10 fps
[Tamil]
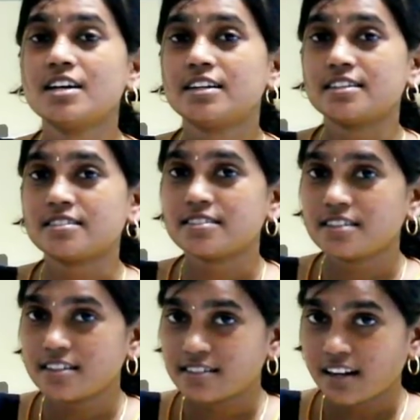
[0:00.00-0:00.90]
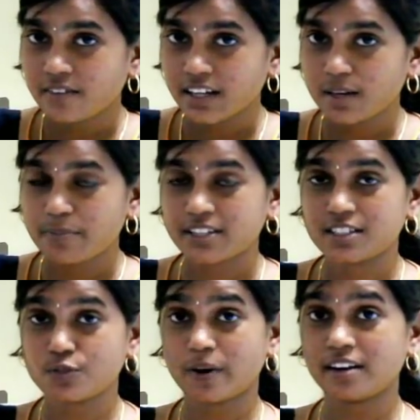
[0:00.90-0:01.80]
டெஸ்ட் சீரீஸ்லாம் வாங்கி
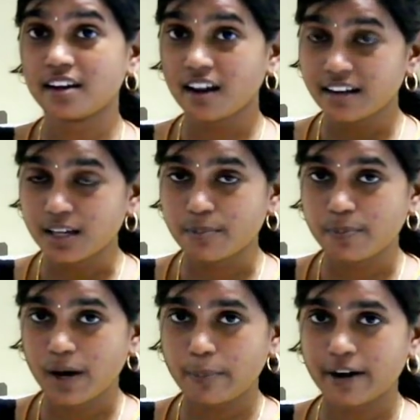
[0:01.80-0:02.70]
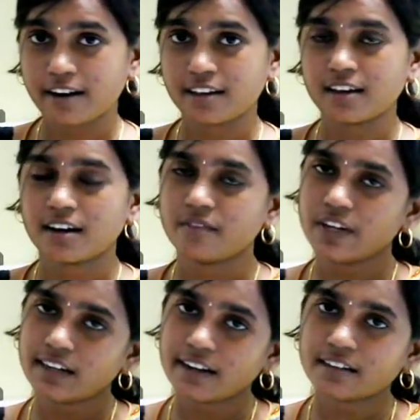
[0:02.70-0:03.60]
பர்ச்சேஸ் பண்ணியெல்லாம் நீங்கள் ப்ரிப்பேர் பண்ணுறீங்க அண்ட்
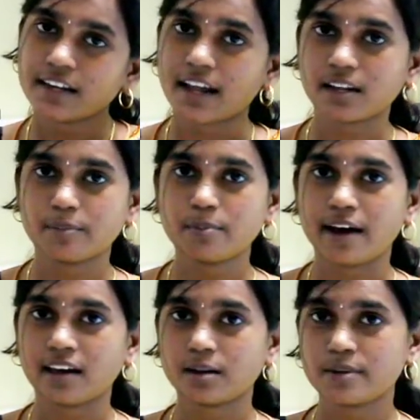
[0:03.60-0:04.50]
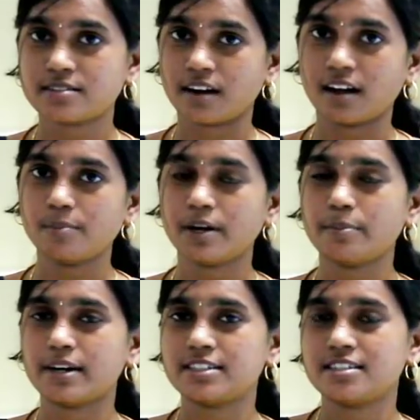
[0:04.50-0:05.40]
வீட்டிலேருந்தே நிறைய பேர் பயங்கரமாக ஸ்ட்ரகிள்
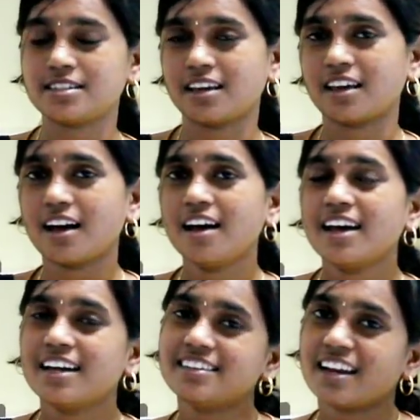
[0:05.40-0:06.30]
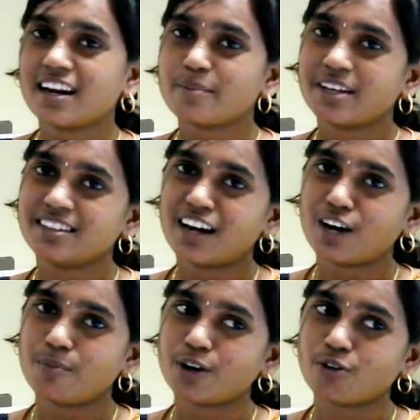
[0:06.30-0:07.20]
பண்ணி படிச்சுட்டு இருக்கீங்க இதெல்லாம் நம்ம
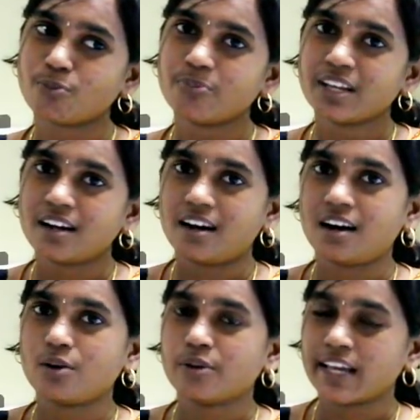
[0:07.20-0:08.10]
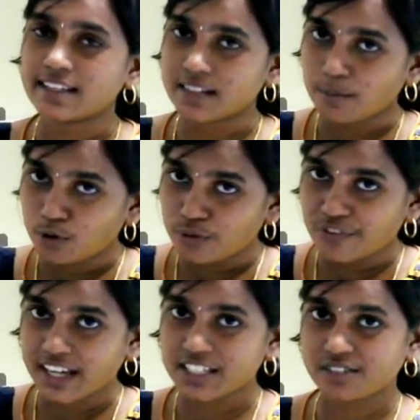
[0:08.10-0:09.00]
எதுக்காக பண்ணுறோம் ஒரு எக்ஸாம்
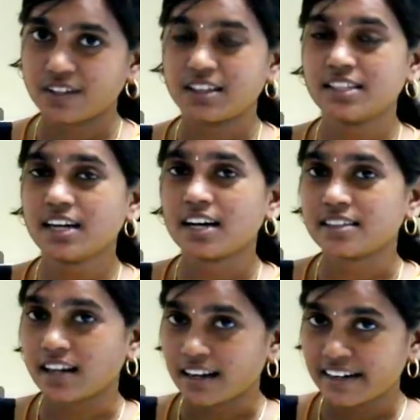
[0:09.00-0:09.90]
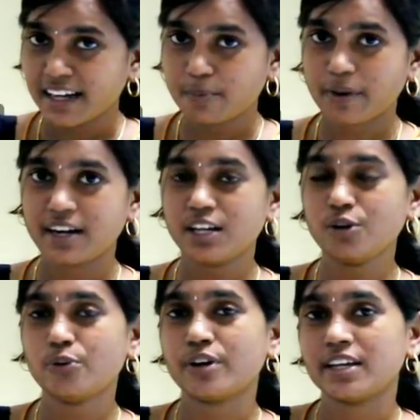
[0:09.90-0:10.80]
நோட்டிஃபிகேஷன் வந்து அதை நான் கிளியர் பண்ணி
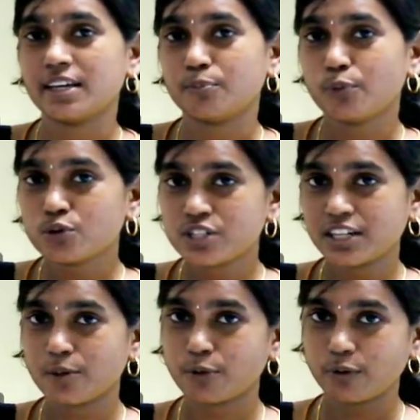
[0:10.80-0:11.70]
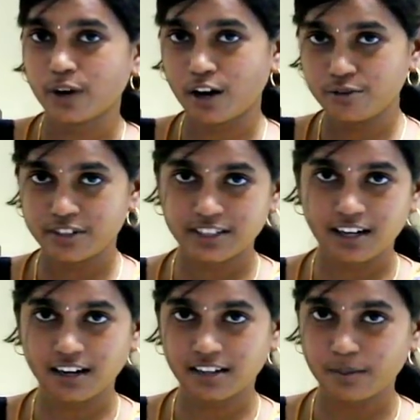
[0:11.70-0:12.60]
ஒரு போஸ்டிங்கில் போய்
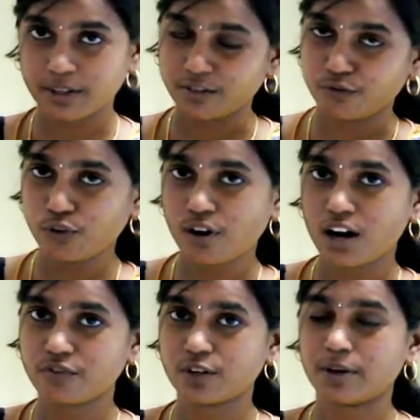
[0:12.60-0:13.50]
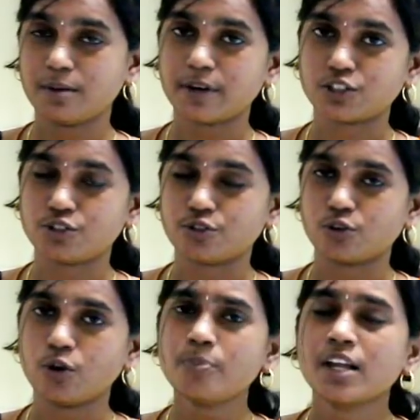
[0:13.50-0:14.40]
உட்காணுன்றதுக்காக தான் நம்ம இதை இவ்வளோ ஹார்ட் ஒர்க் பண்ணி
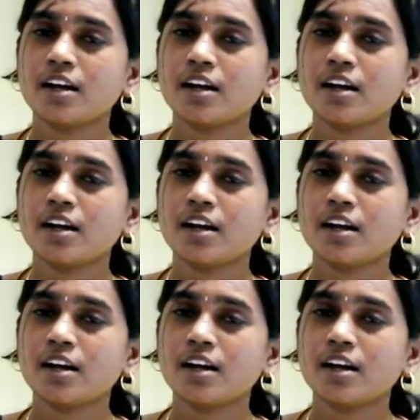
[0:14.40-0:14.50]
படிச்சுட்ருக்கோம்